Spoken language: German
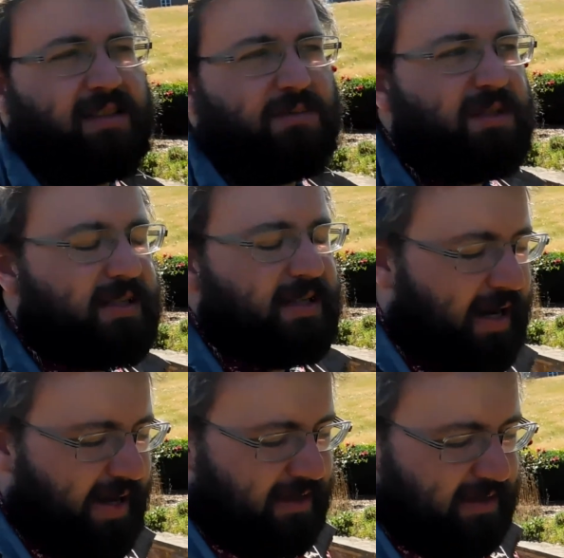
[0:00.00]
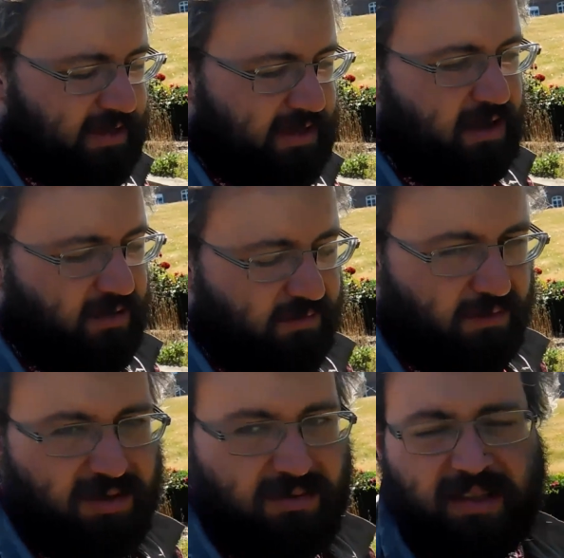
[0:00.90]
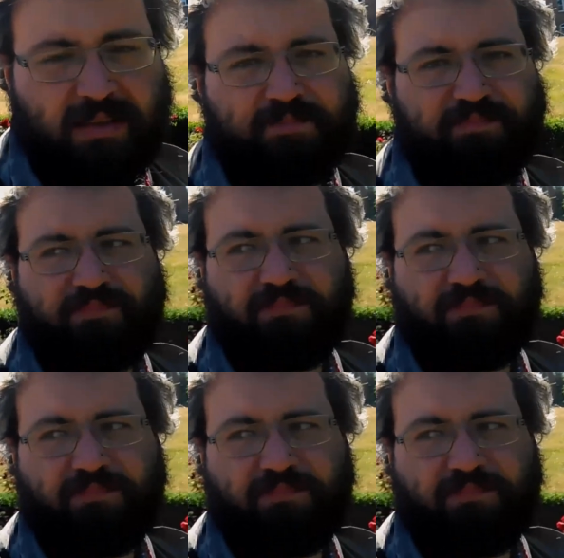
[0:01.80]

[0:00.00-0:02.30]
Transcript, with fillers: Das müsste ja eigentlich funktionieren.